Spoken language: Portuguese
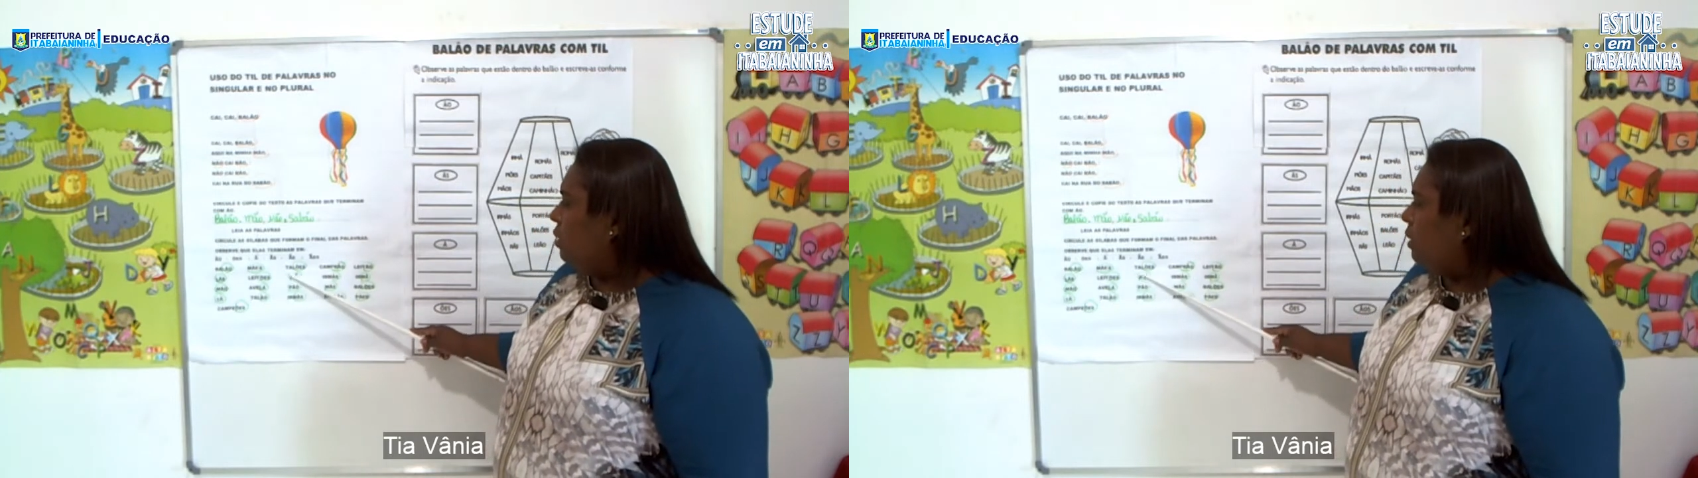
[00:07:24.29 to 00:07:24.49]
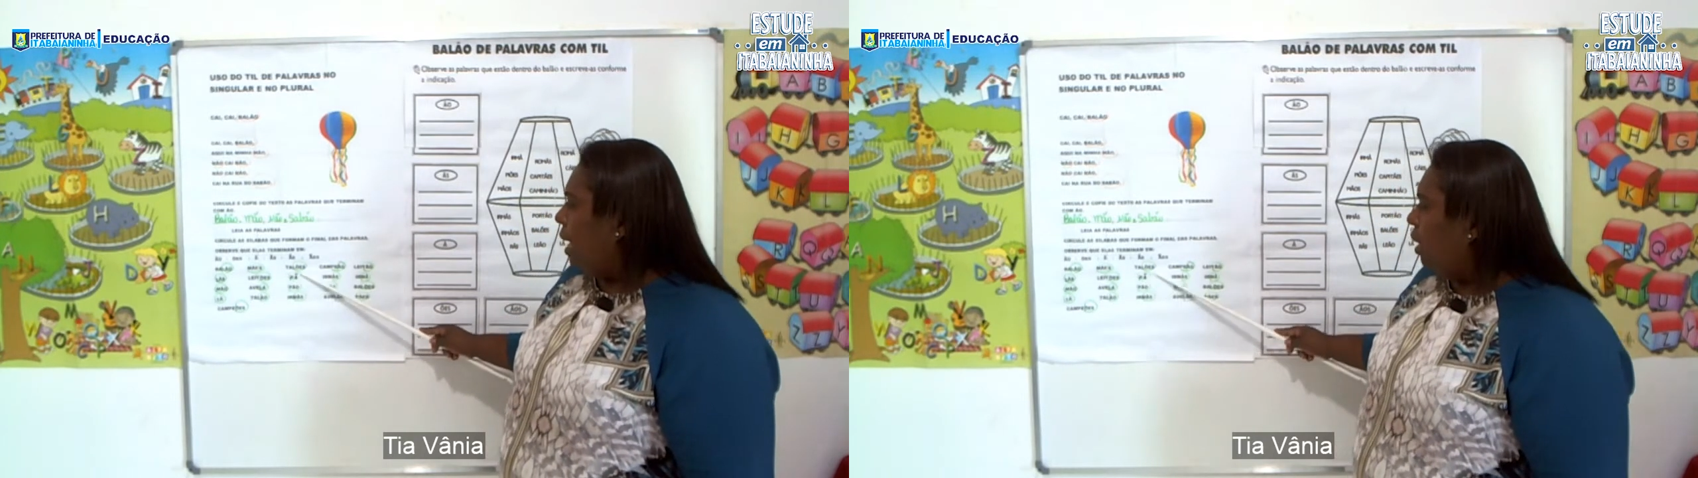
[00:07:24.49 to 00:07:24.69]

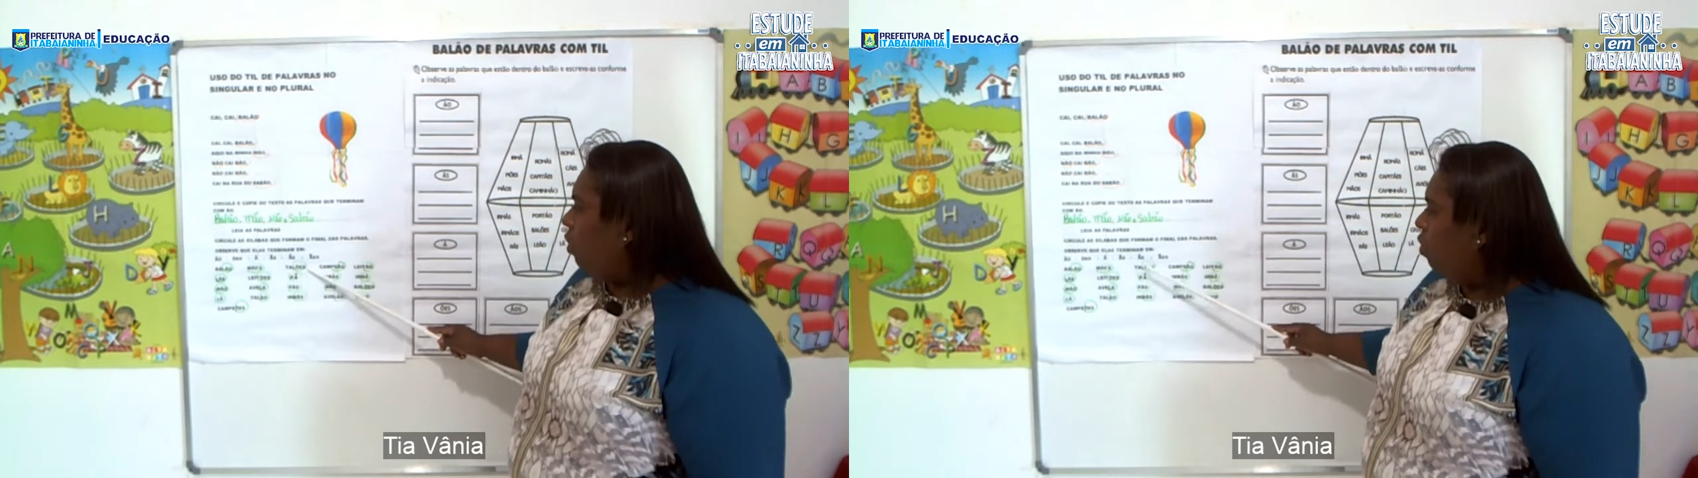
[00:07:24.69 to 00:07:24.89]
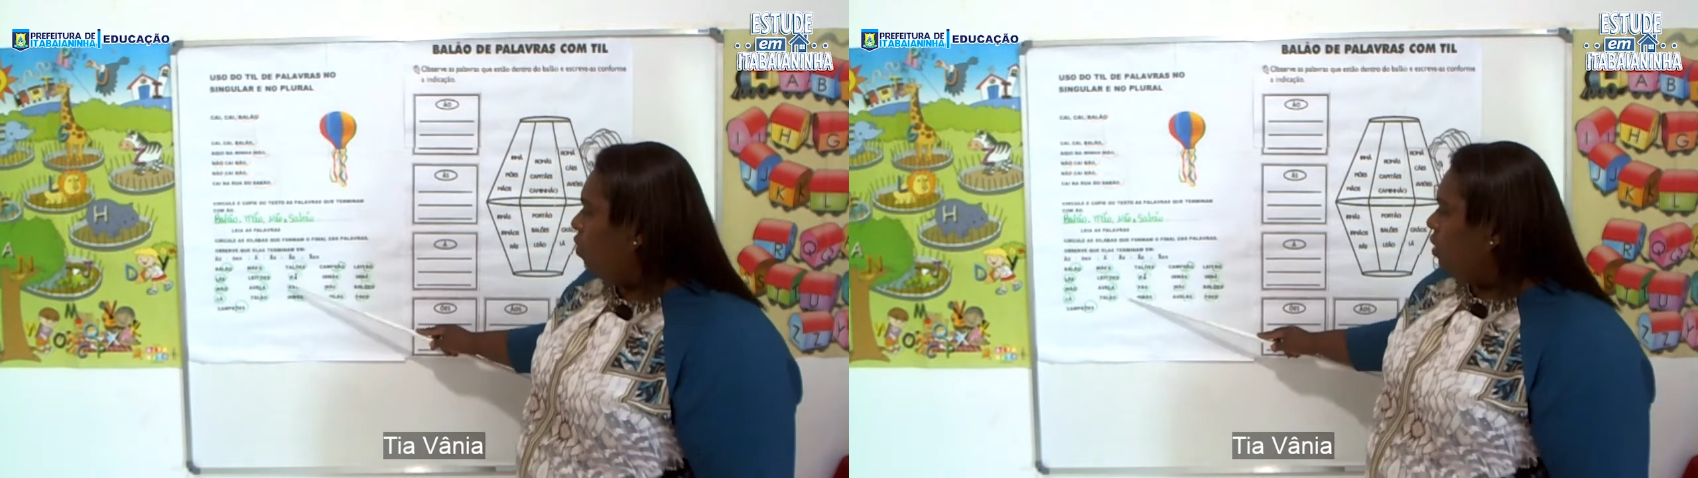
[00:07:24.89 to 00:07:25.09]

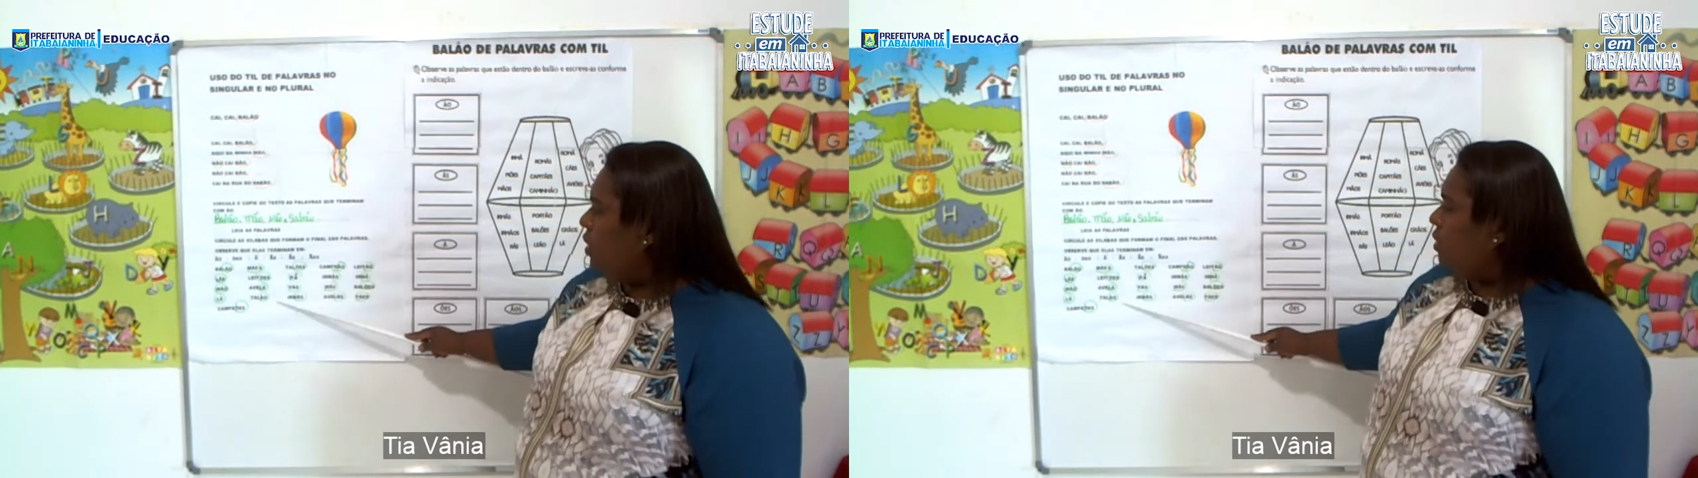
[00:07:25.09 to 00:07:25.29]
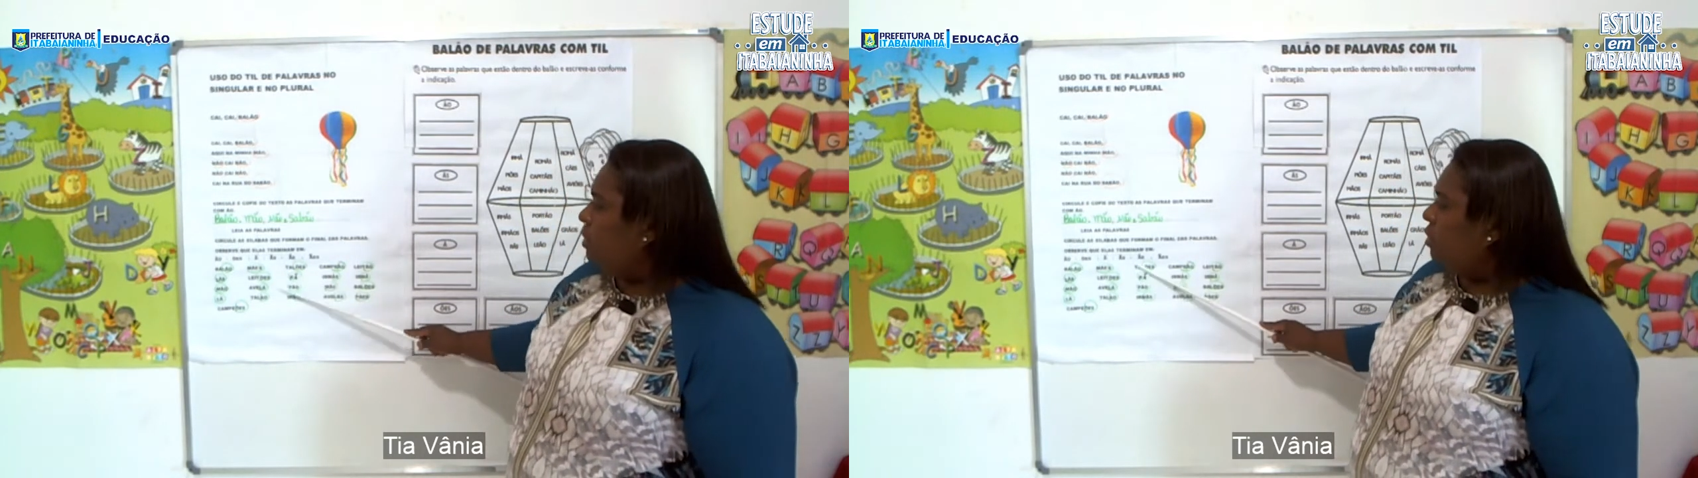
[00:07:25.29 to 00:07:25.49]

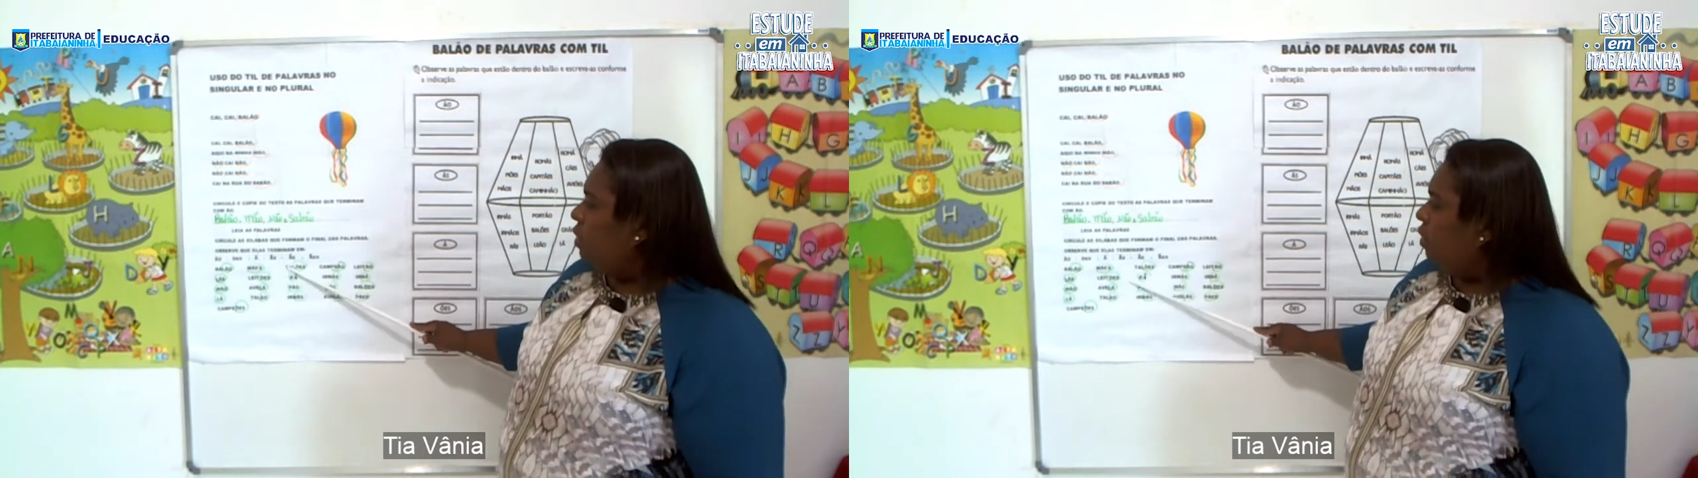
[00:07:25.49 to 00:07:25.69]
Talões,